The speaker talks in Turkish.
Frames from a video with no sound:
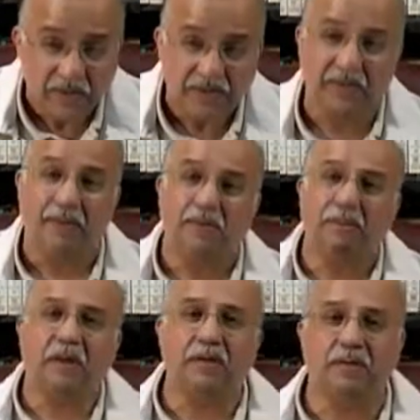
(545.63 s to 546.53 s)
Zaman
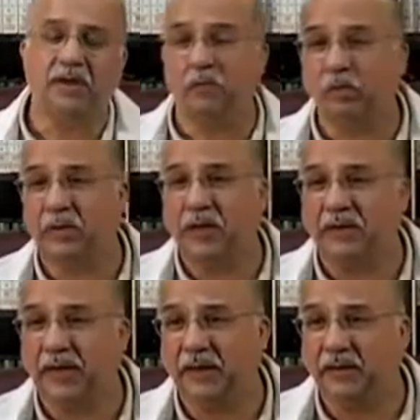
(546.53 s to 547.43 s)
bakımından mutlak
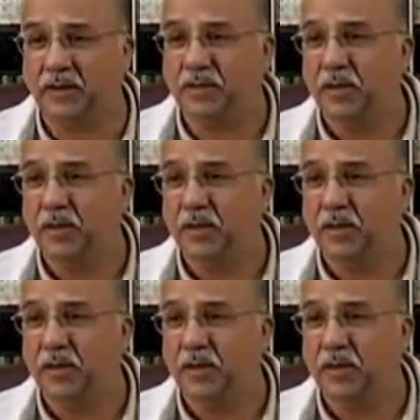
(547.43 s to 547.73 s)
değildir.